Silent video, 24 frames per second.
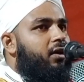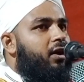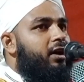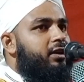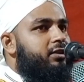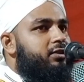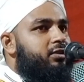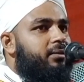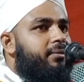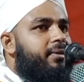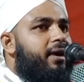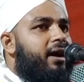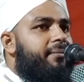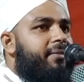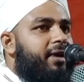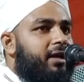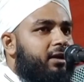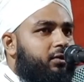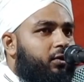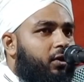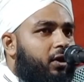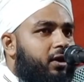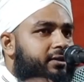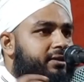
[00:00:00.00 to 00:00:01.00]
হয়তোবা
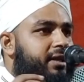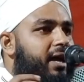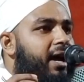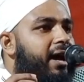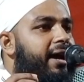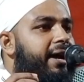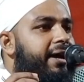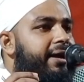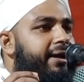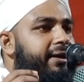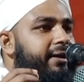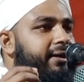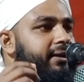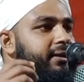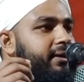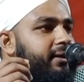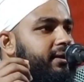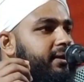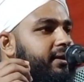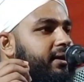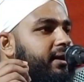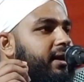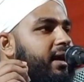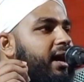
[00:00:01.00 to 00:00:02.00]
আমার কথায়
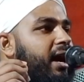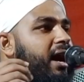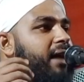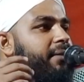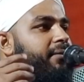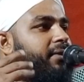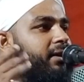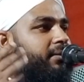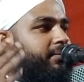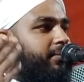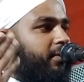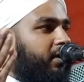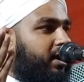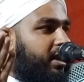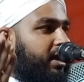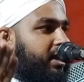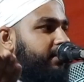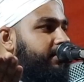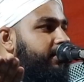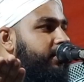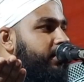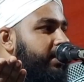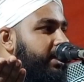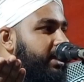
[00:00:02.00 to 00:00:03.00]
আমার
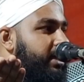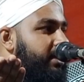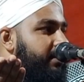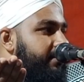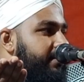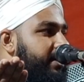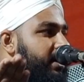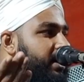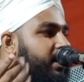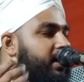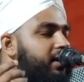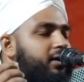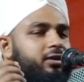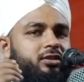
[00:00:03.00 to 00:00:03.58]
বলার ভঙ্গিমা